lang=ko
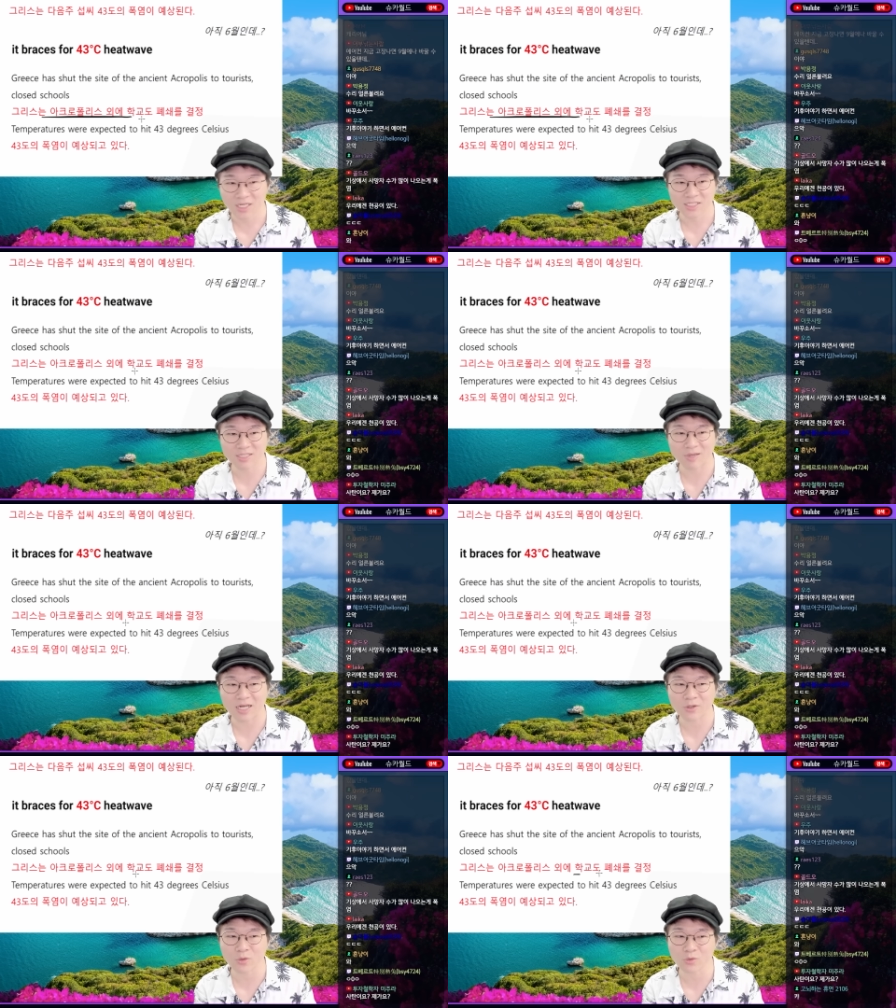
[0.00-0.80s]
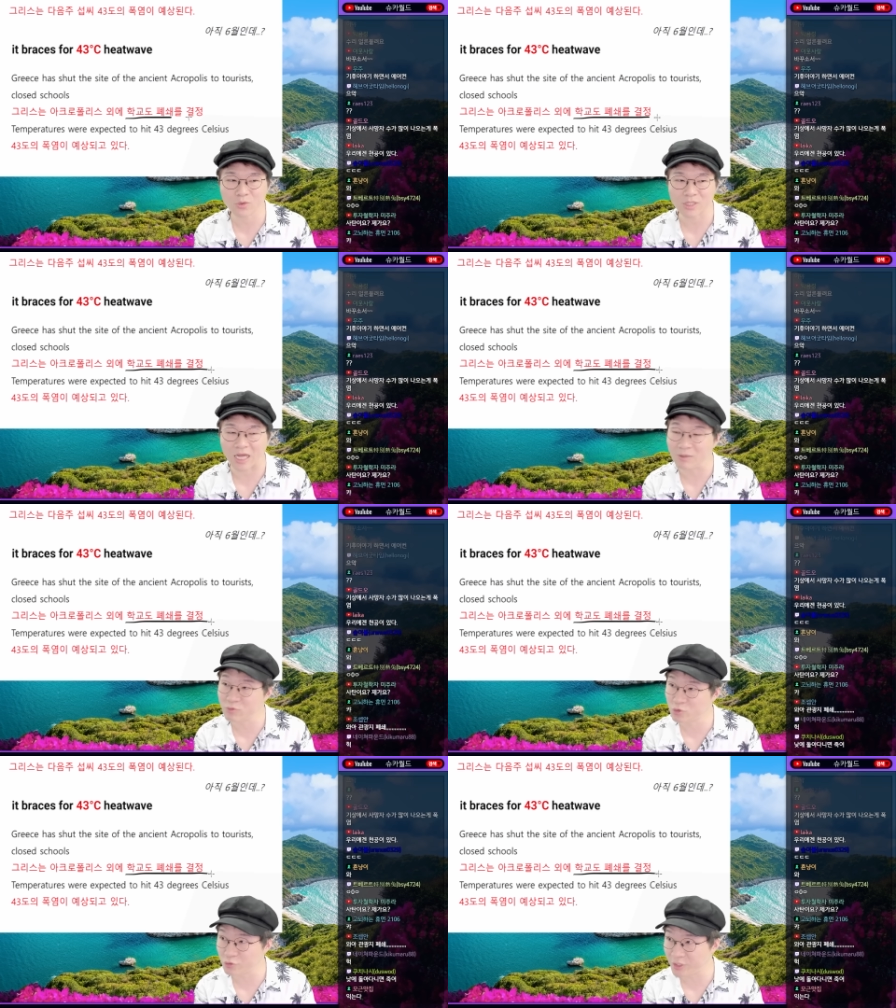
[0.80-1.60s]
지금 학교도
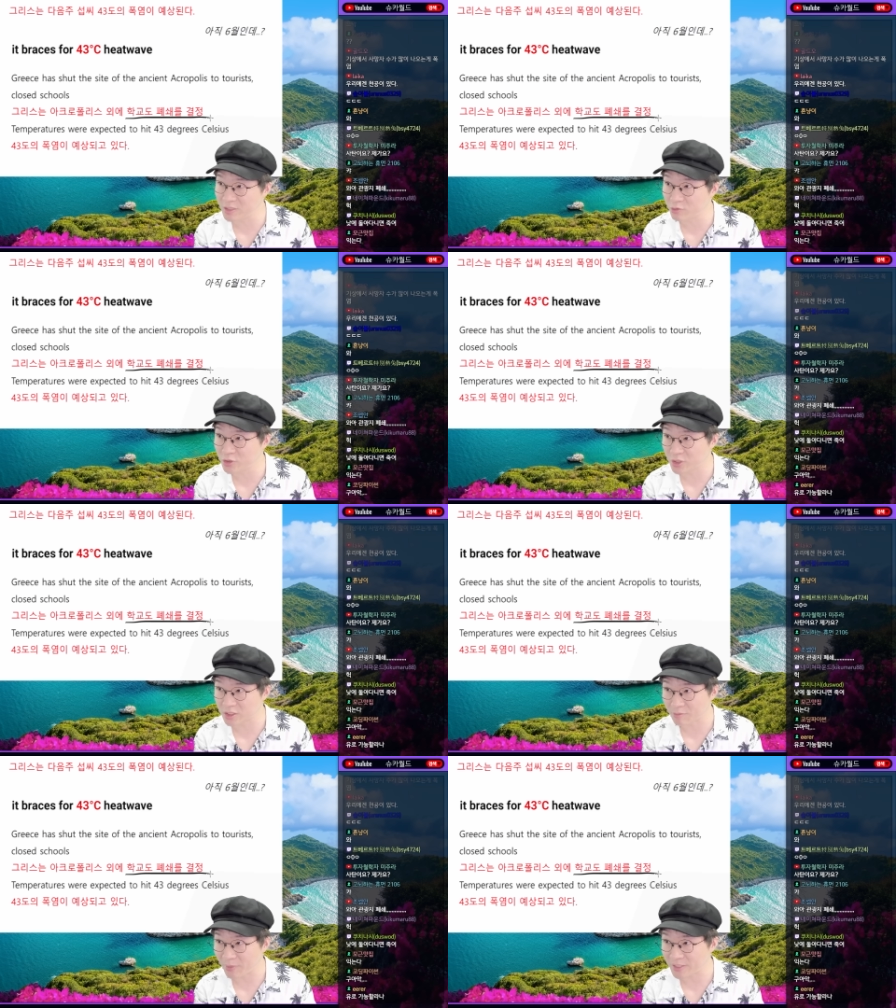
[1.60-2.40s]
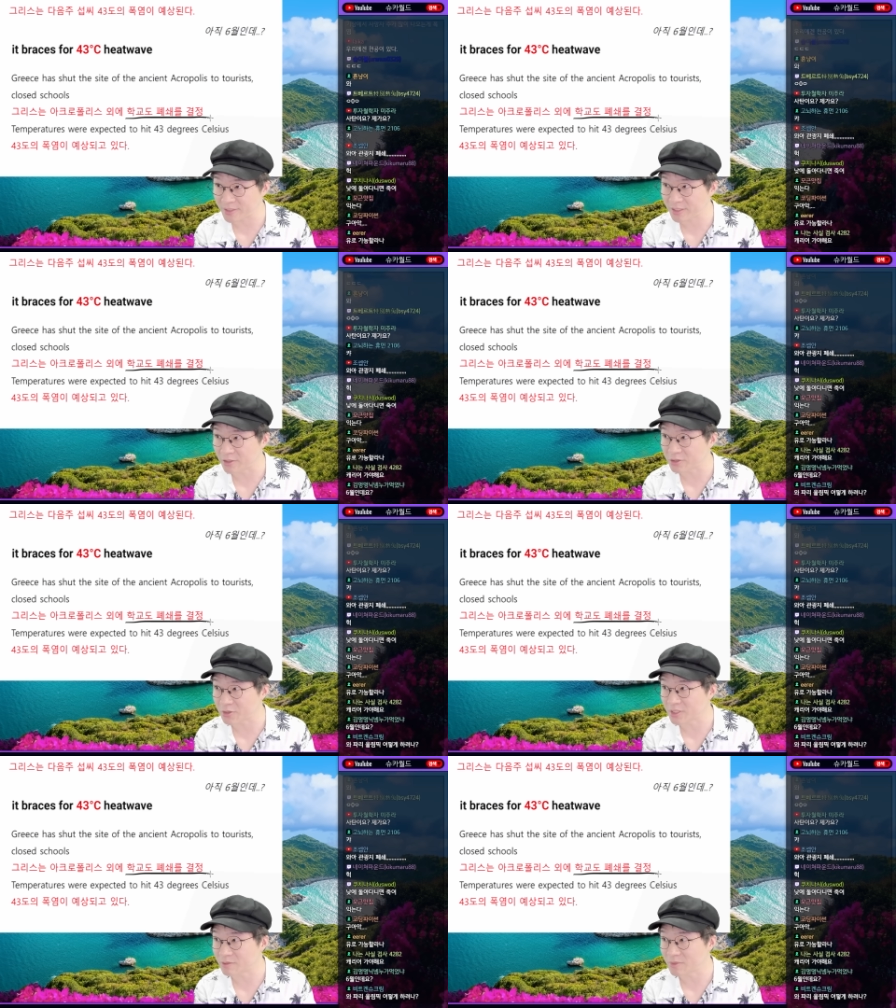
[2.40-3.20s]
다음 주에 일부 지역에서 폐쇄를
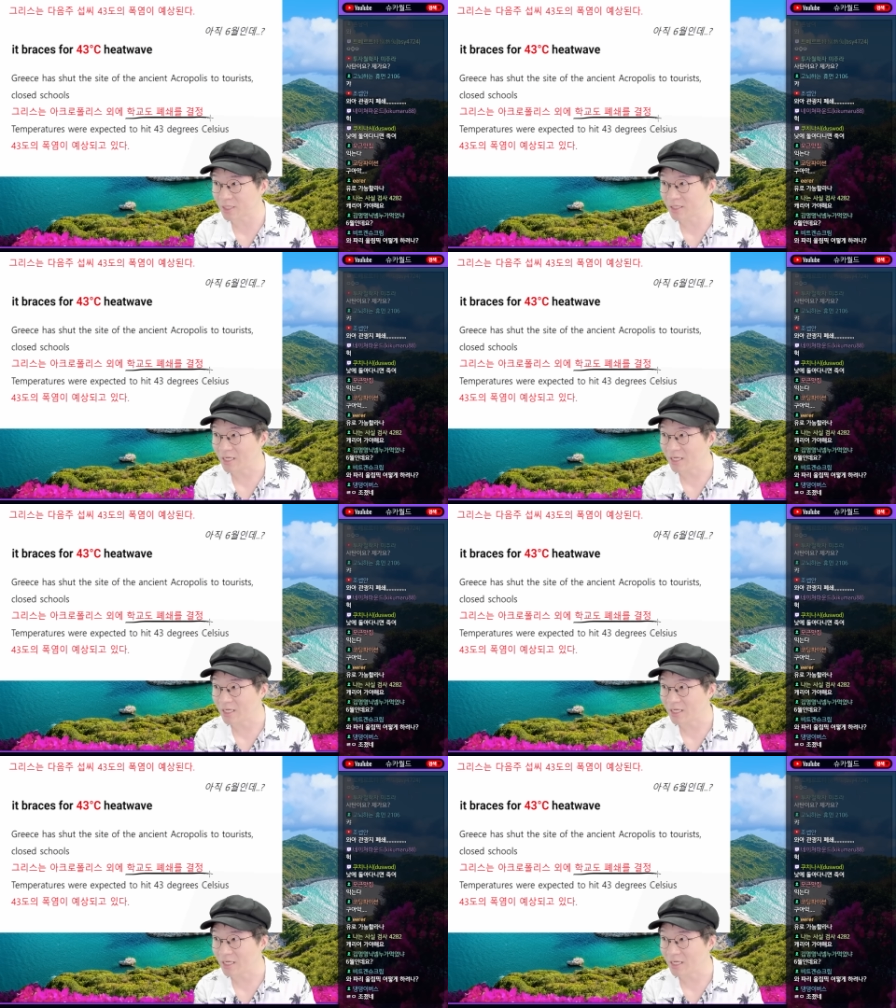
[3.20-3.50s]
결정했습니다.